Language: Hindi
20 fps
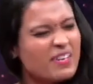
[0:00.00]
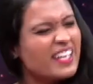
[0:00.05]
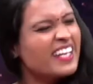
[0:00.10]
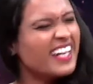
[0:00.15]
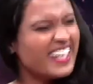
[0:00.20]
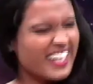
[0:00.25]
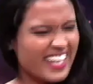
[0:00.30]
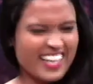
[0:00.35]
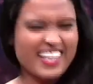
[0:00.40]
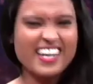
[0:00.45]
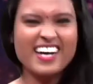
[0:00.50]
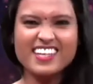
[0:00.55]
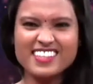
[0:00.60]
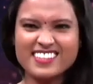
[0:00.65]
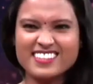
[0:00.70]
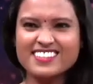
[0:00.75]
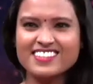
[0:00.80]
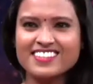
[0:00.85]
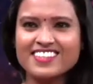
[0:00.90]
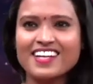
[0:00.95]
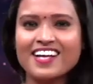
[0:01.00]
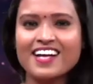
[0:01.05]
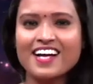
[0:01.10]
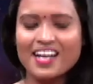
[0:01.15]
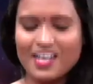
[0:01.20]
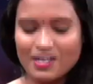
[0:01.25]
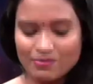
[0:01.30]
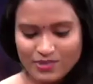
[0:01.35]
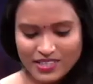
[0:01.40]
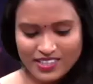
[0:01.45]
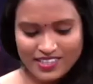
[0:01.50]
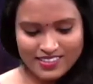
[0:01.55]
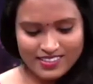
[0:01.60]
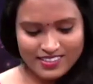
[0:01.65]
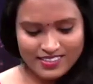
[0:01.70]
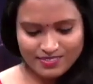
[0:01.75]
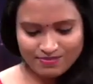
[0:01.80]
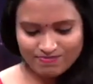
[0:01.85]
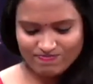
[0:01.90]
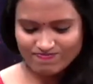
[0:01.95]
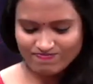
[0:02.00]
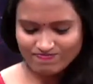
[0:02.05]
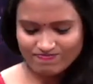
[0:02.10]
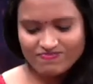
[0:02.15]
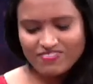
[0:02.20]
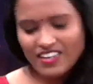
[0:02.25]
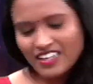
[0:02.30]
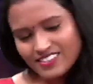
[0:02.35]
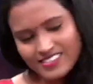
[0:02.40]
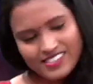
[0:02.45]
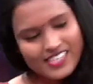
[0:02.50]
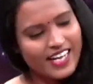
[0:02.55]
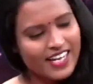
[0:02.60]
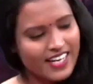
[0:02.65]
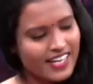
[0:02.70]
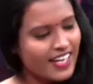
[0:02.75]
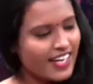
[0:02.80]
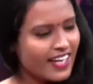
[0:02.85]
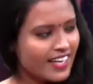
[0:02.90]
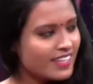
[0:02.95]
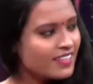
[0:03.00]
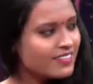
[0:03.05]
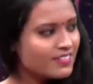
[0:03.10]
लगेगा अभी वक्त सही नहीं है